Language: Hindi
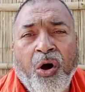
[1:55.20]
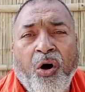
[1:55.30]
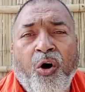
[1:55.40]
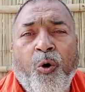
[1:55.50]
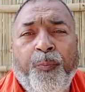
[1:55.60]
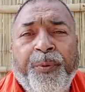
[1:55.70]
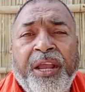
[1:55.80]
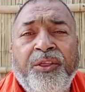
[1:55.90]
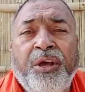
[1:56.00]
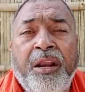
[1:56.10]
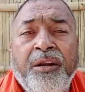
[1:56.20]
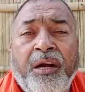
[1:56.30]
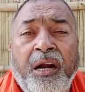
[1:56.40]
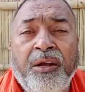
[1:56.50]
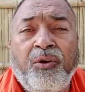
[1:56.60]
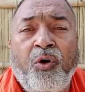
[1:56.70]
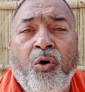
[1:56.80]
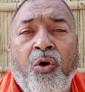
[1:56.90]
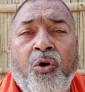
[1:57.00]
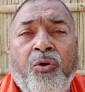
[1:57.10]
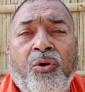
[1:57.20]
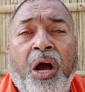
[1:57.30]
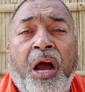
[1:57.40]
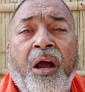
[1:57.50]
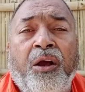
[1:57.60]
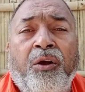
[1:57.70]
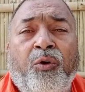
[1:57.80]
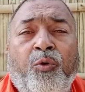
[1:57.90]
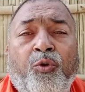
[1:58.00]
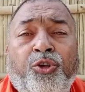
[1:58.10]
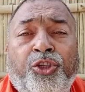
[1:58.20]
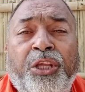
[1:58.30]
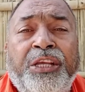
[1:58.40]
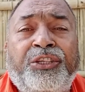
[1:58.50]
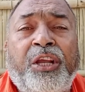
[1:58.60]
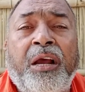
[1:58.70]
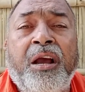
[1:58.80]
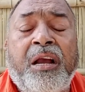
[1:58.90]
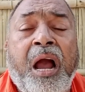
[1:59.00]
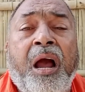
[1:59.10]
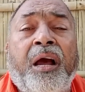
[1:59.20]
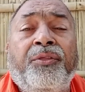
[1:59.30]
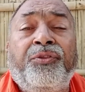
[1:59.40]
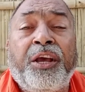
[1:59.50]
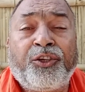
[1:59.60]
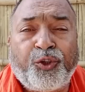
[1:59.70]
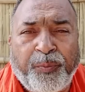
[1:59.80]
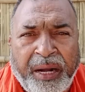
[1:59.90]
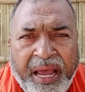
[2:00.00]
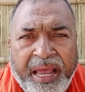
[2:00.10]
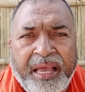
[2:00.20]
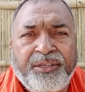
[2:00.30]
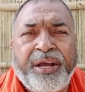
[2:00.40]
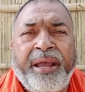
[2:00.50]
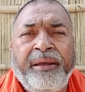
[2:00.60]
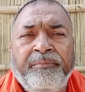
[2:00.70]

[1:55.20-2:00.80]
ओपी धनखड़ को कुश्ती संघ का अध्यक्ष बनाया जाए